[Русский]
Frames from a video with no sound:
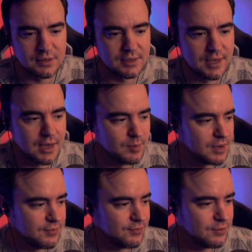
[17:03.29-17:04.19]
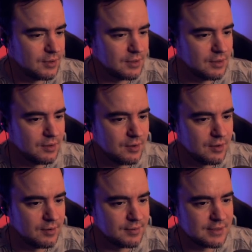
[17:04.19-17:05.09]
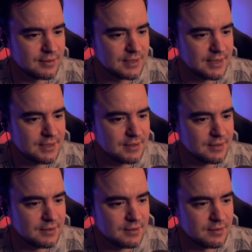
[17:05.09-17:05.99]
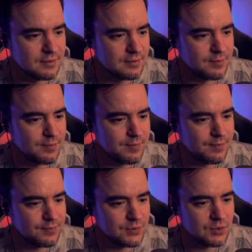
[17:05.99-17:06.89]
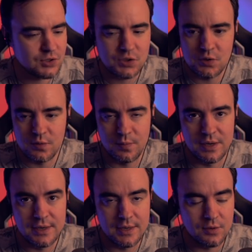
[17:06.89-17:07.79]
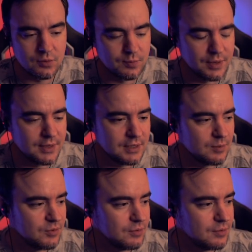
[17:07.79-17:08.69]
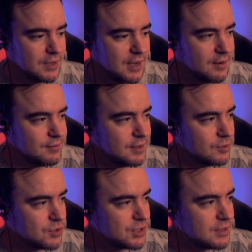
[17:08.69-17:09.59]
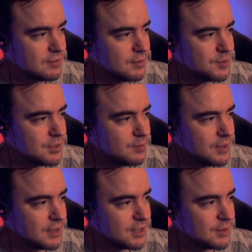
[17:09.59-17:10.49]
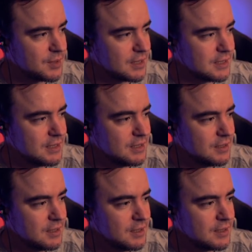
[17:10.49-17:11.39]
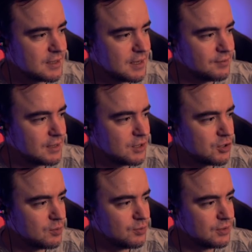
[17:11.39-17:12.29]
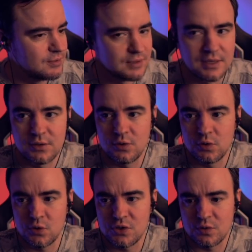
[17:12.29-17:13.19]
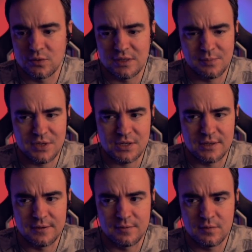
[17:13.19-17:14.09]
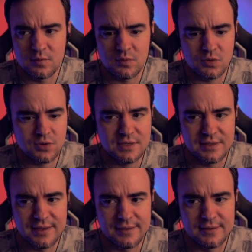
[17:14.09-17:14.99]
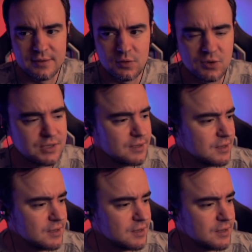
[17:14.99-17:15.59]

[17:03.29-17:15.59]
на марафон, но в результате все еще болею, поэтому я вынужден, в общем, пока что прекратить Завтра еще будет выходной. Тося, куда ты пришла? Что тебе надо, Тося?